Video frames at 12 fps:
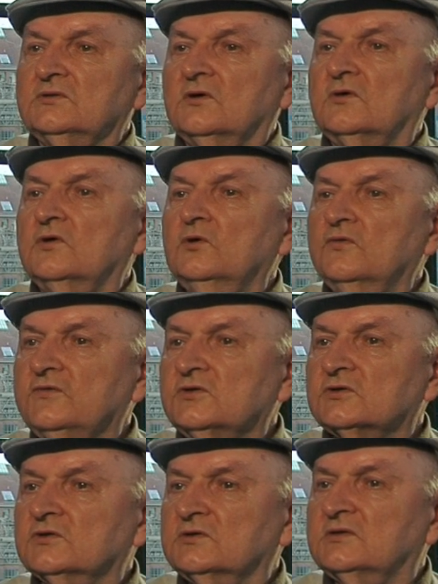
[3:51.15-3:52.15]
noch
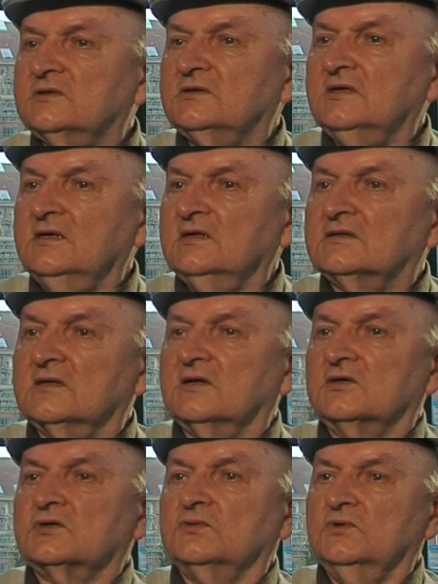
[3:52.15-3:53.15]
Luftschutzdienst in
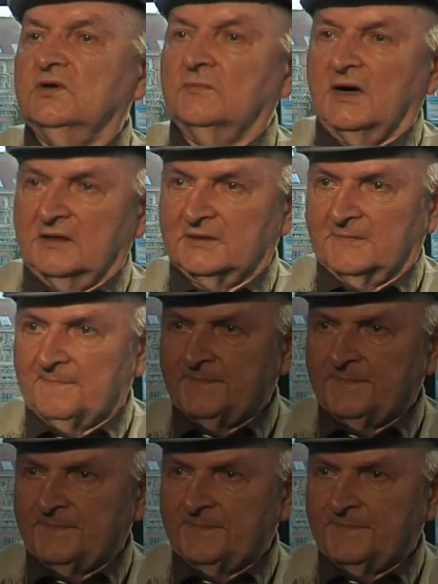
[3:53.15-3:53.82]
der Schule machen.